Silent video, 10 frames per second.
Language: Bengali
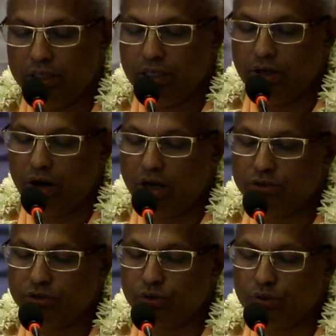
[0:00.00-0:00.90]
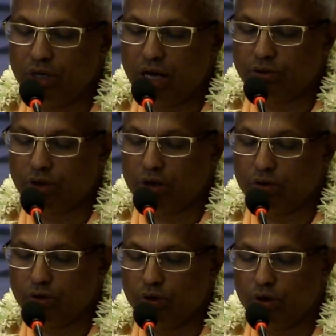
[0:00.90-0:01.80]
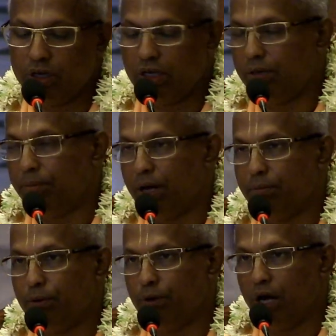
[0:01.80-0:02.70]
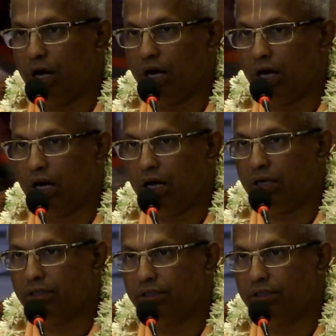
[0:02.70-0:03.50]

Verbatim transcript: নিরজ শুকনা তর্ক নহে ব্যবহার